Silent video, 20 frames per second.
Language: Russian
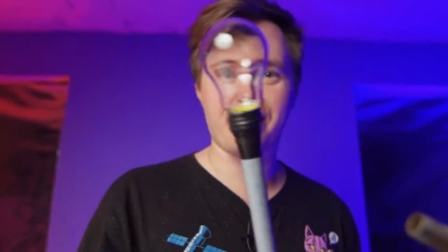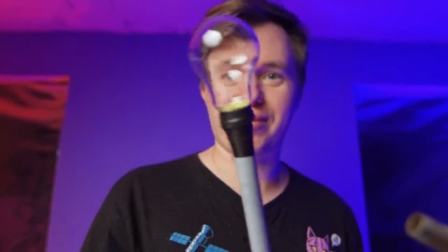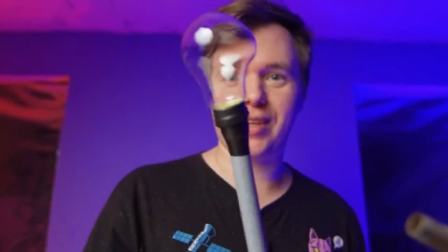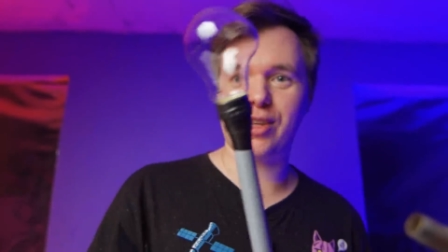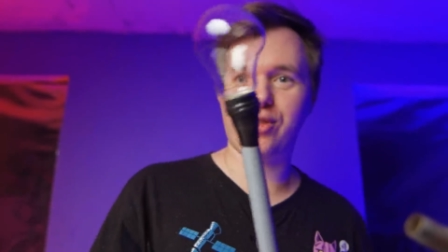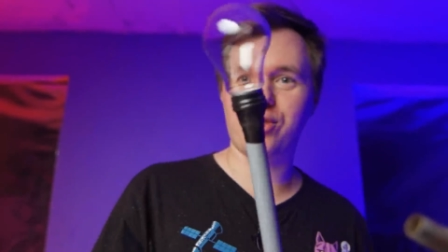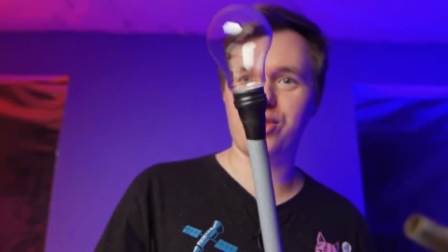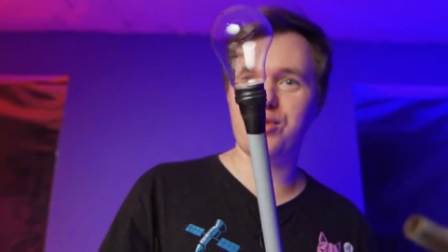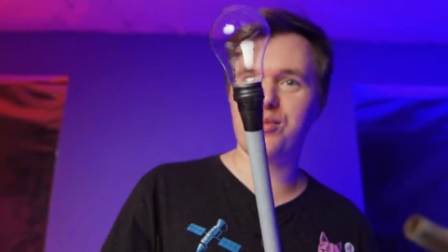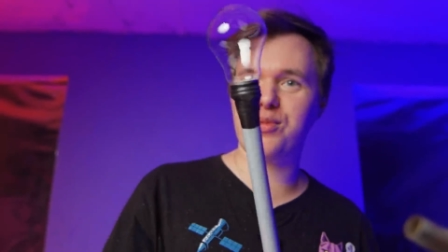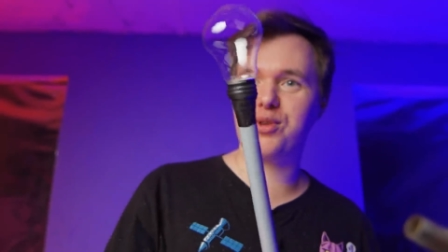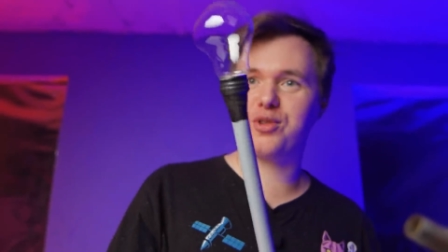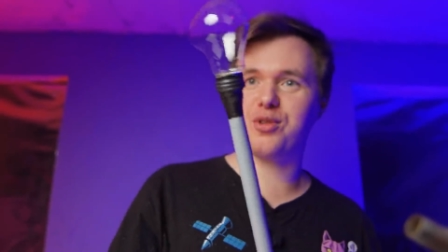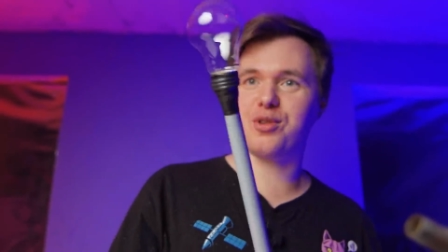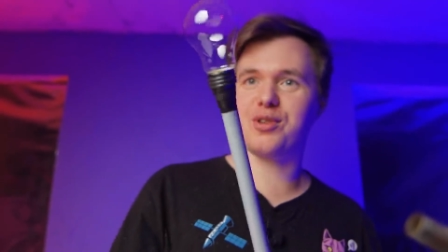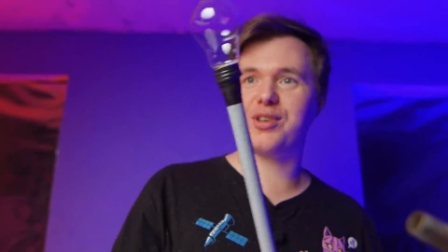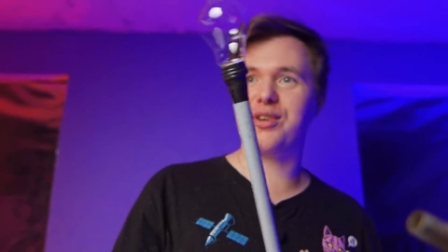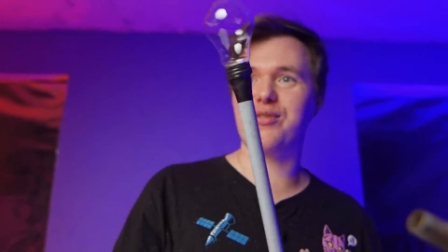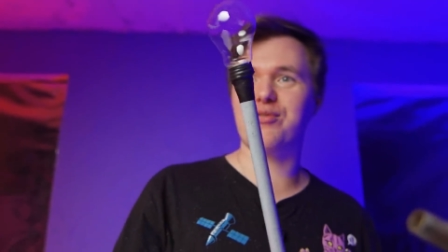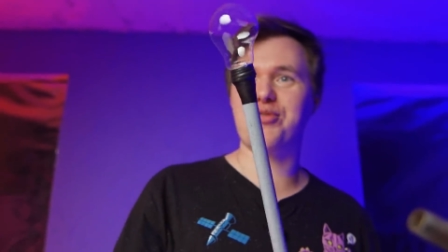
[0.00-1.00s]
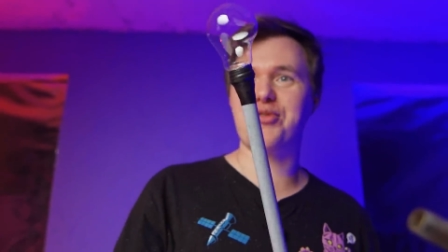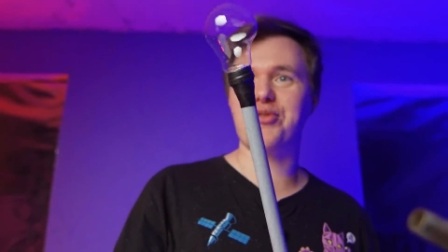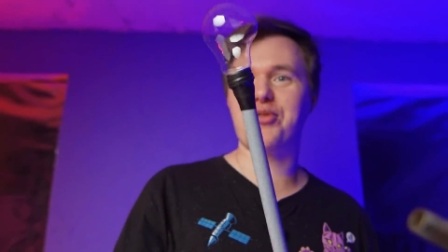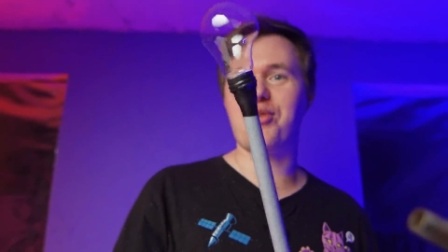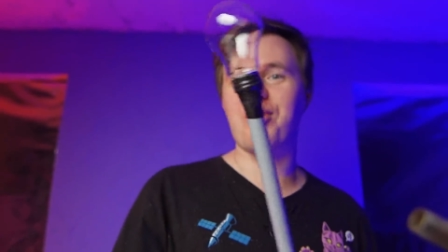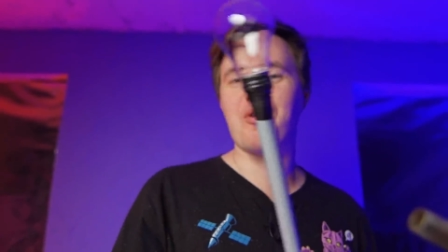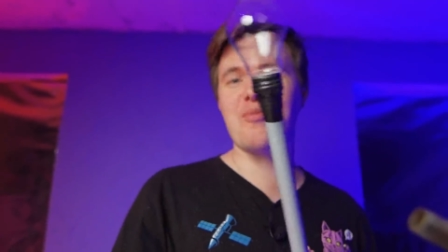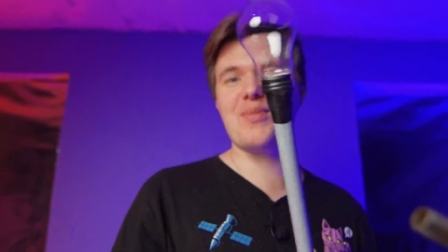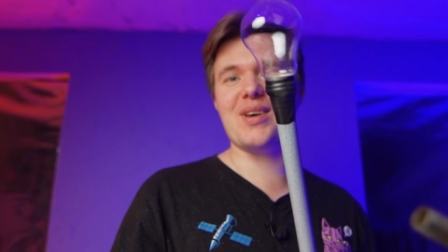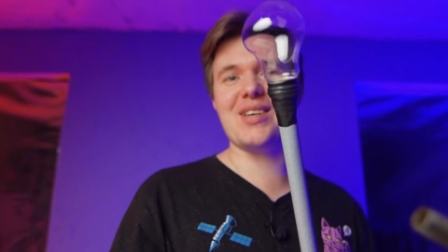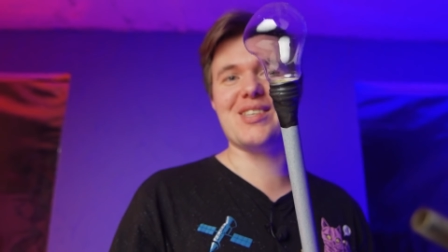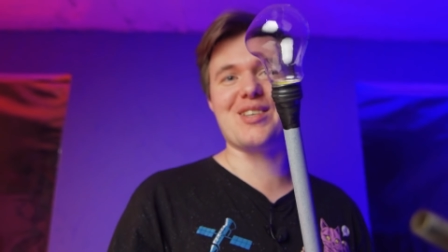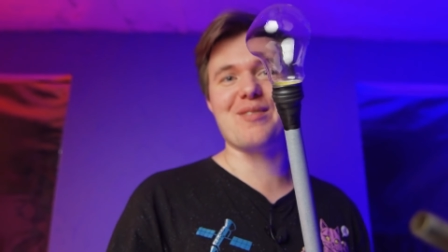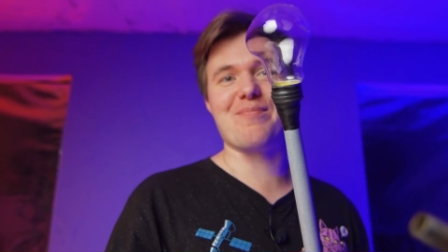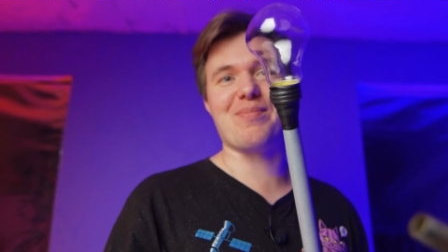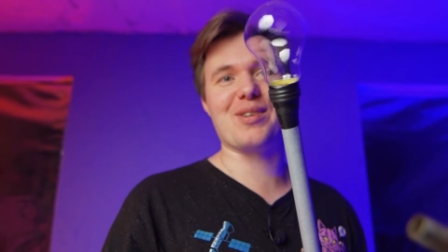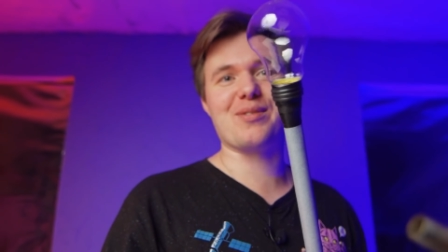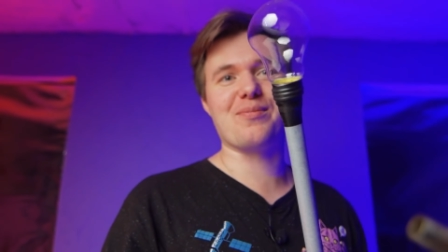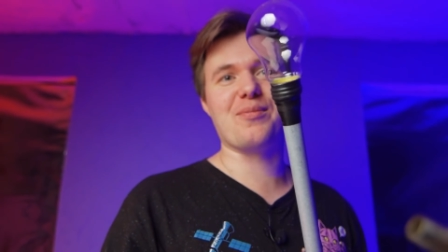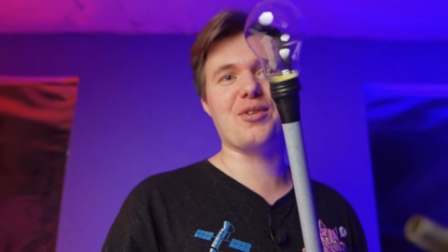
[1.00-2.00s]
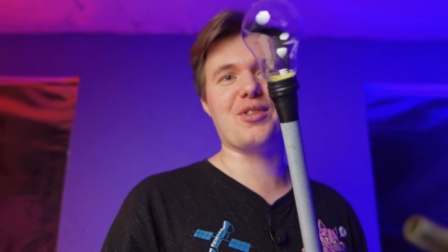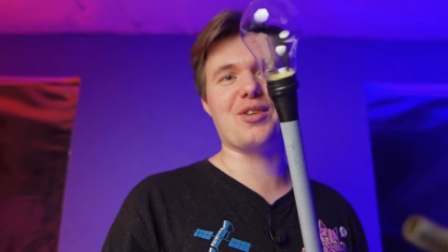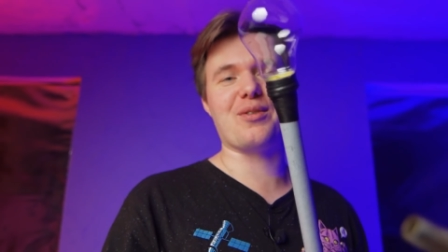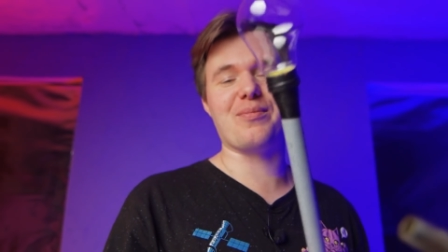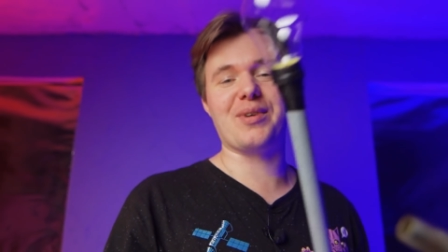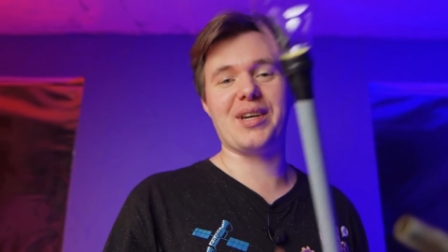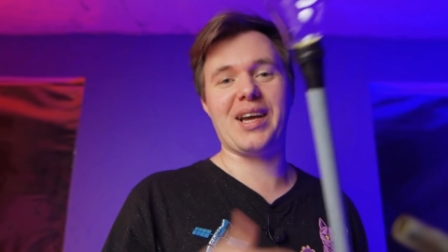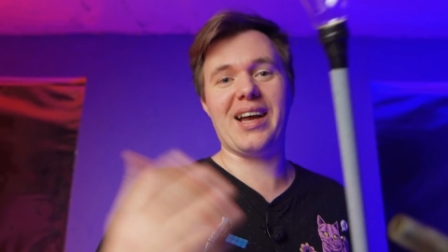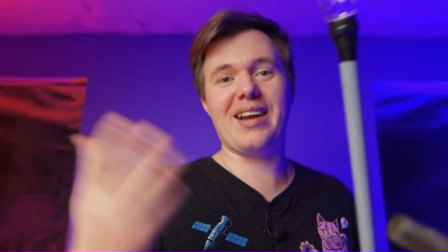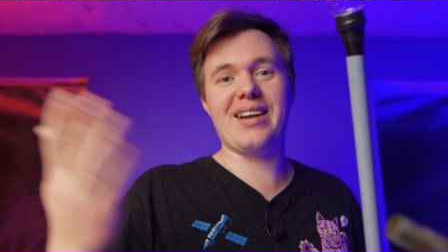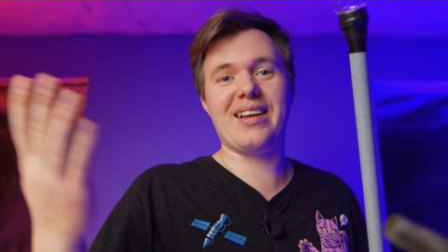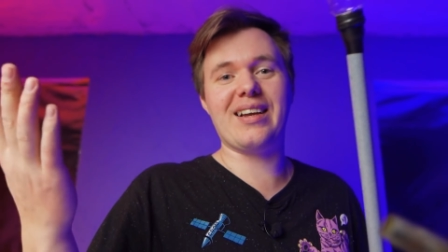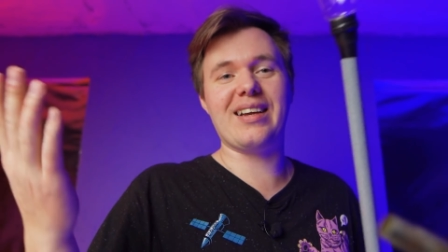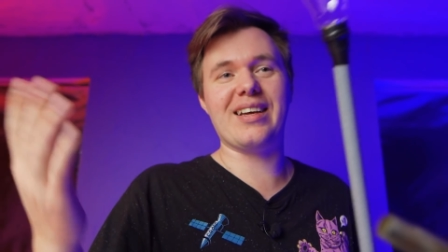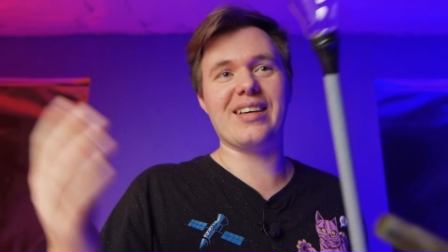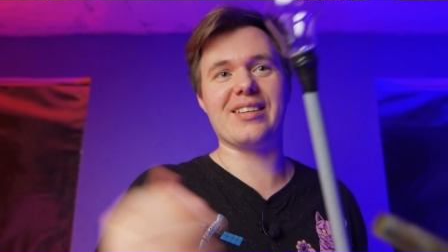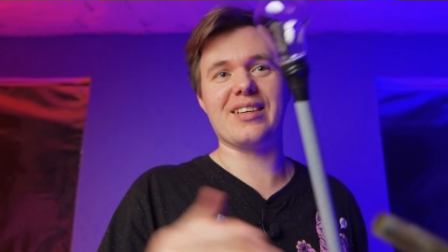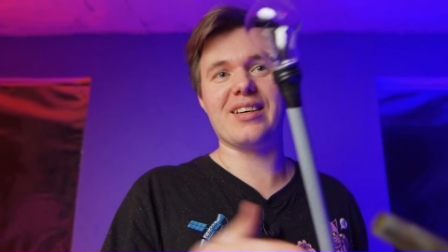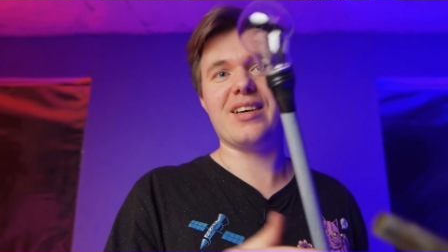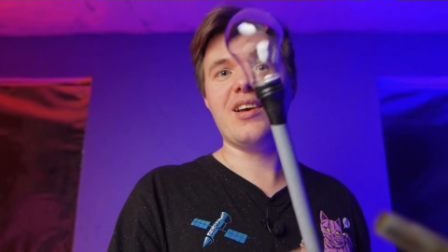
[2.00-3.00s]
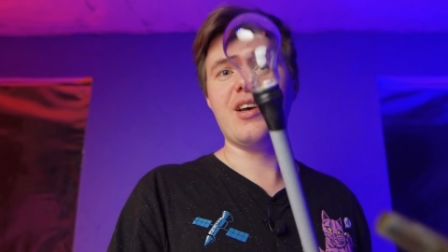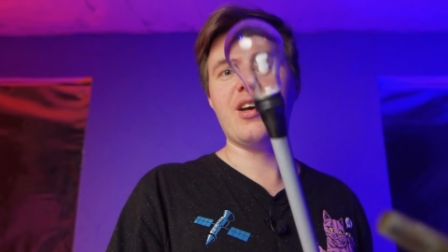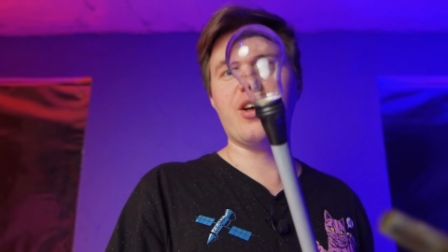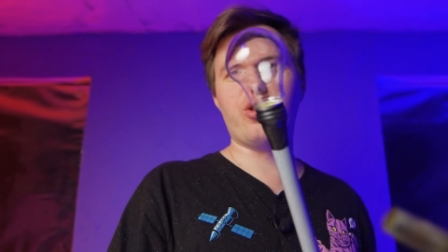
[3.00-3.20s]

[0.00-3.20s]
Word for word: надуем еще где-нибудь в другом месте, посмотрим, реально ли это.